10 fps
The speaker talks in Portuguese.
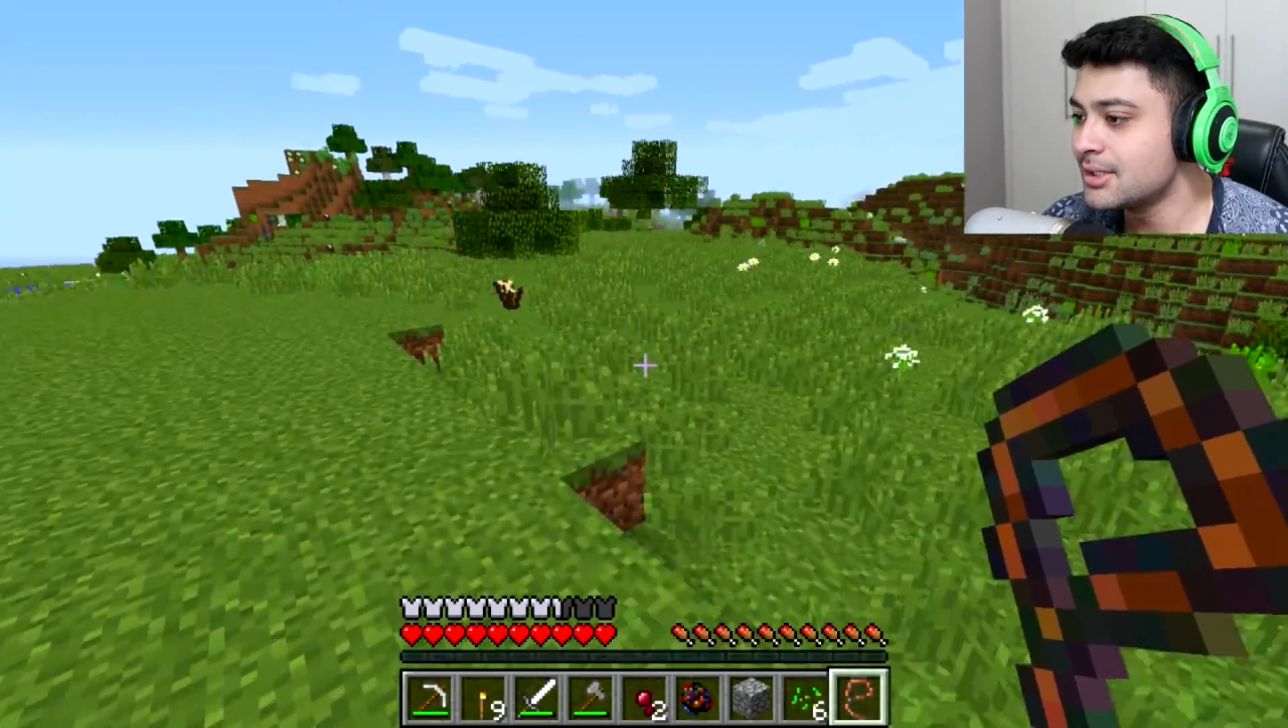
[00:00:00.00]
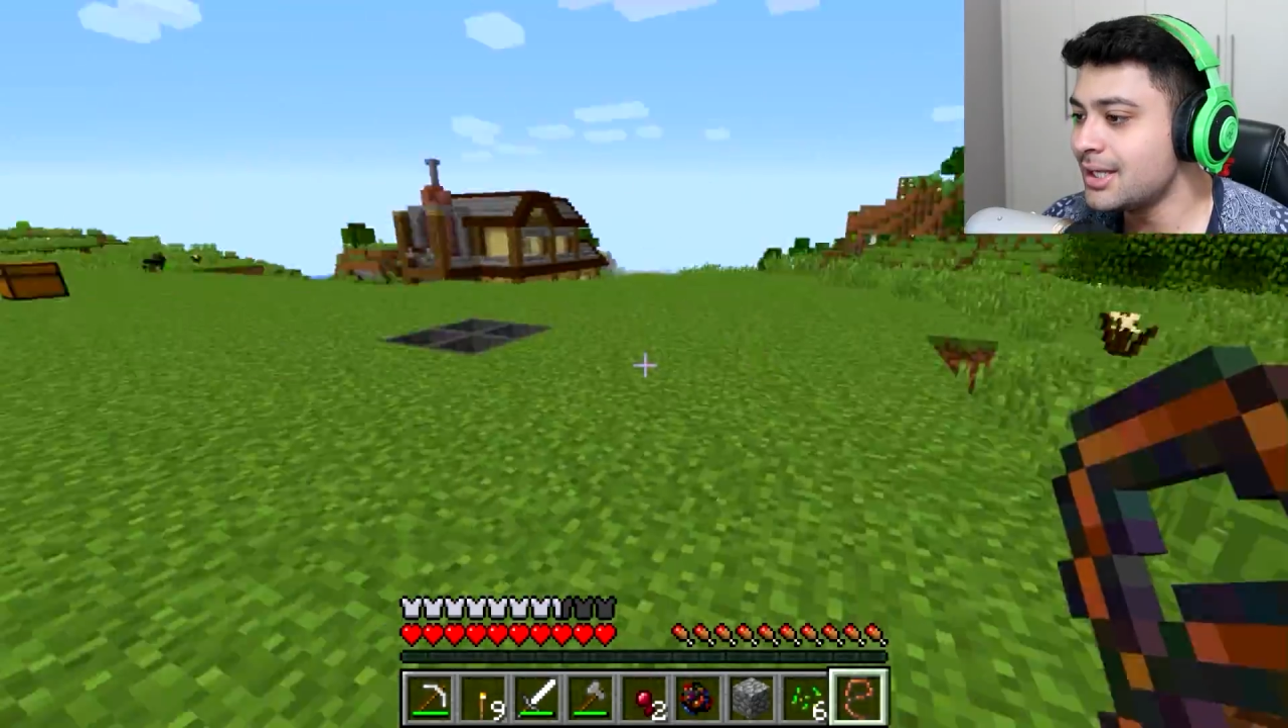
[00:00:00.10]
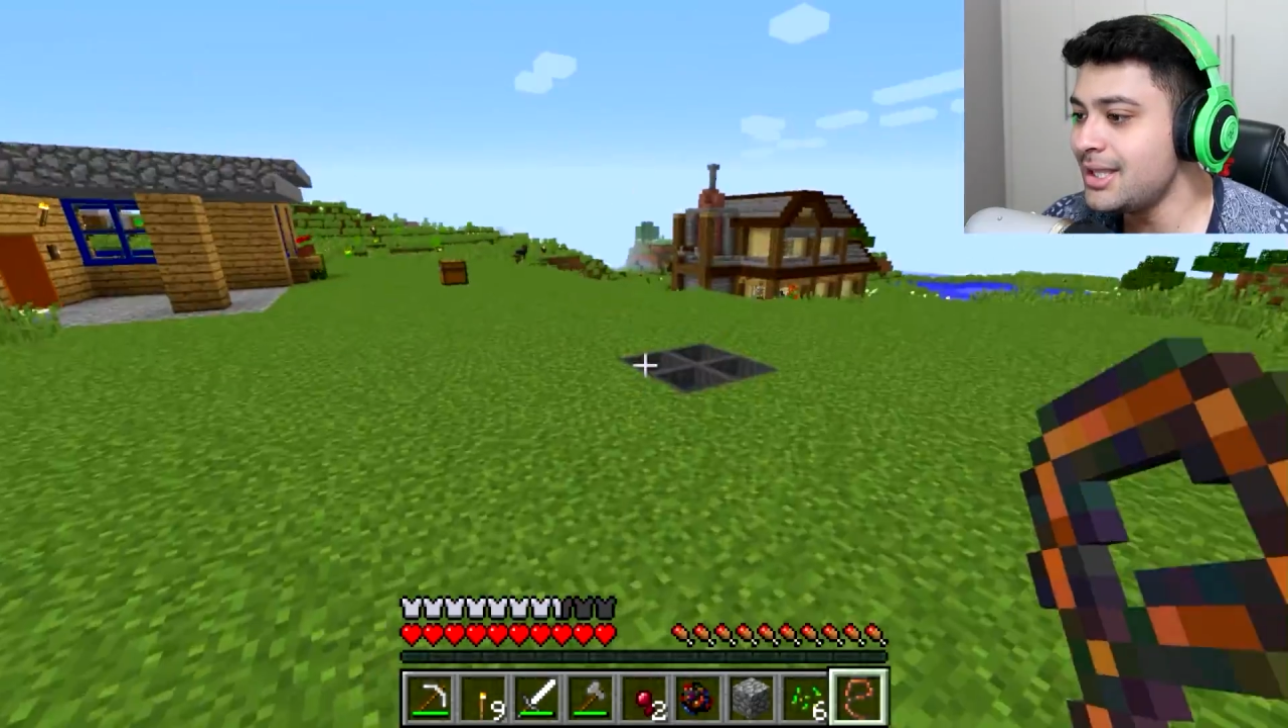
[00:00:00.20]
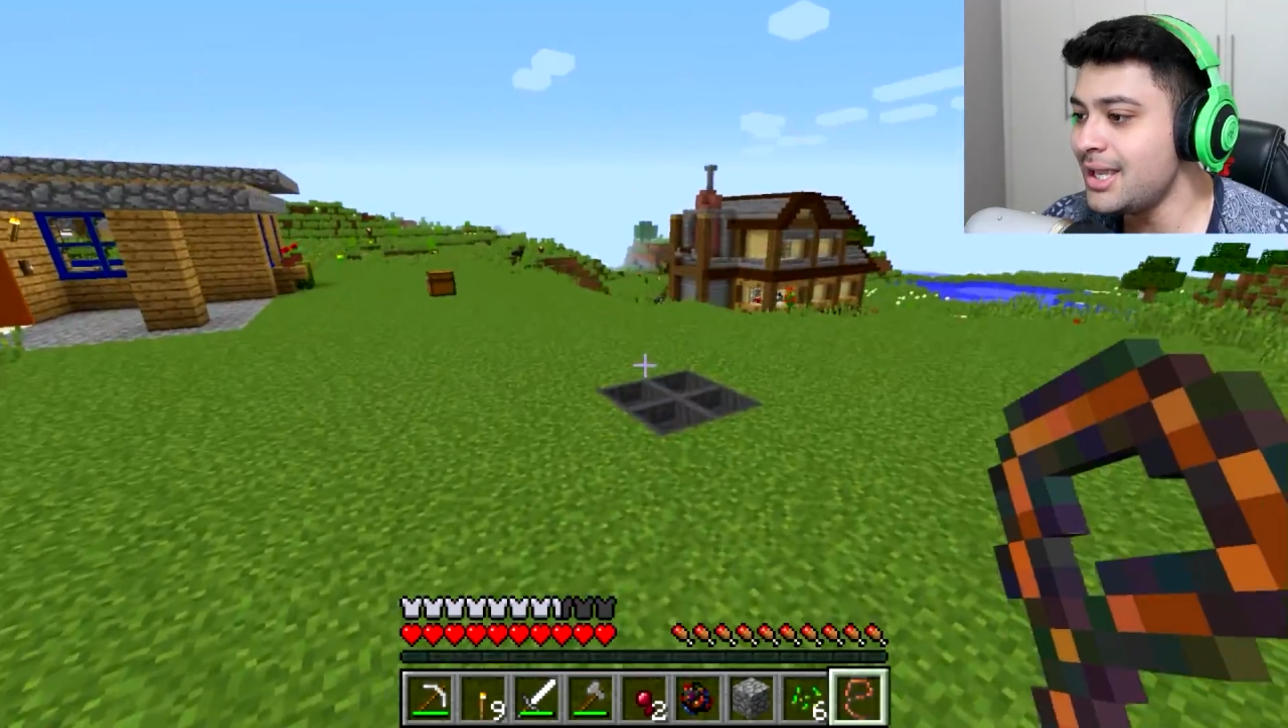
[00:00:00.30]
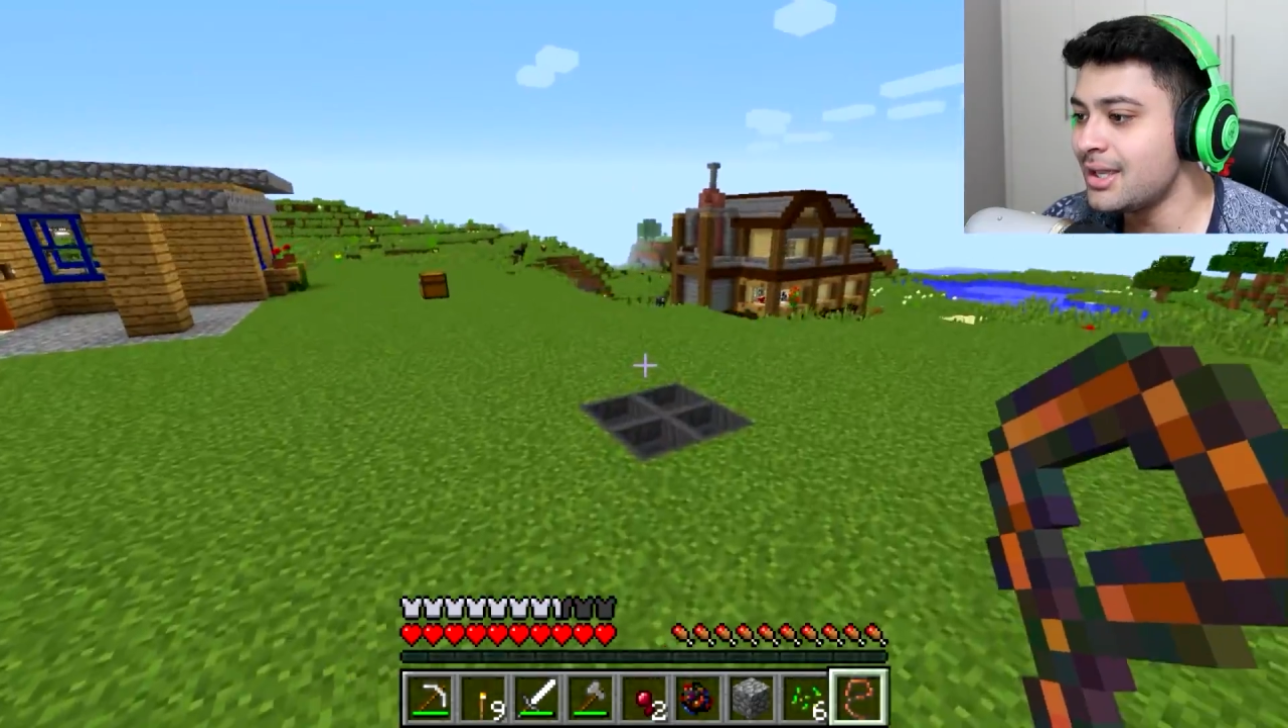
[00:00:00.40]

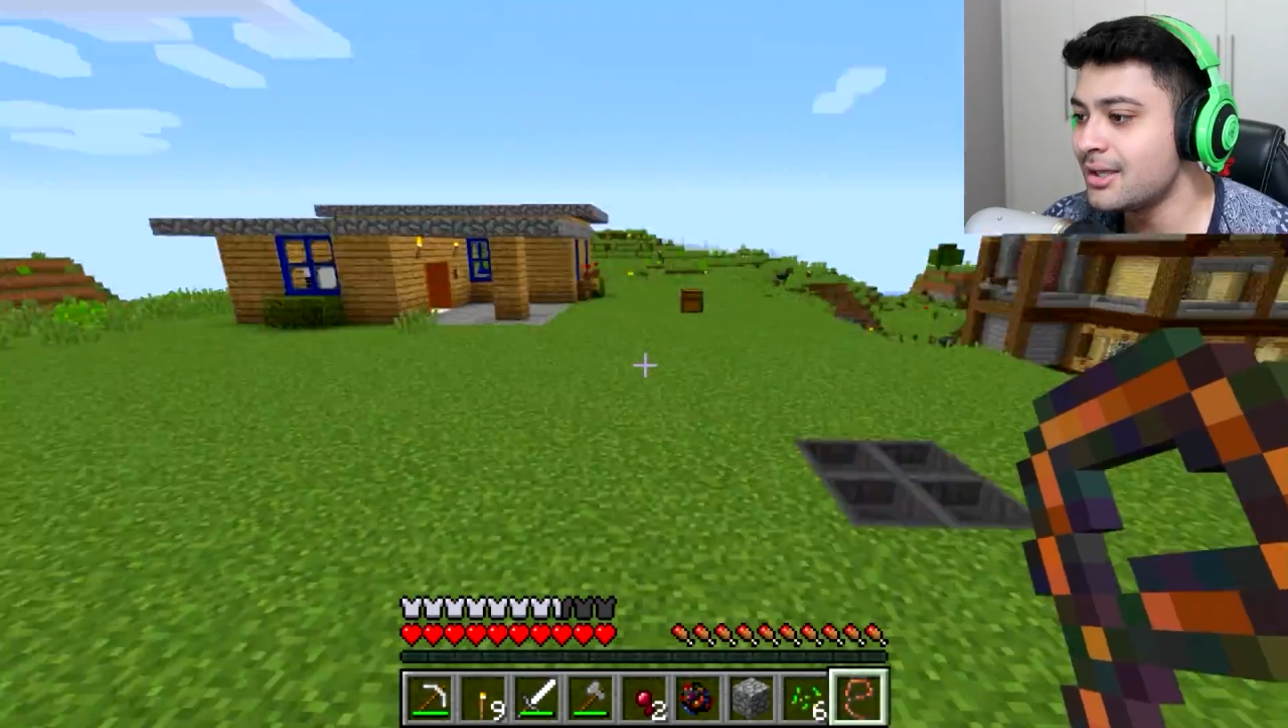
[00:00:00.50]
Garrei, Cadê?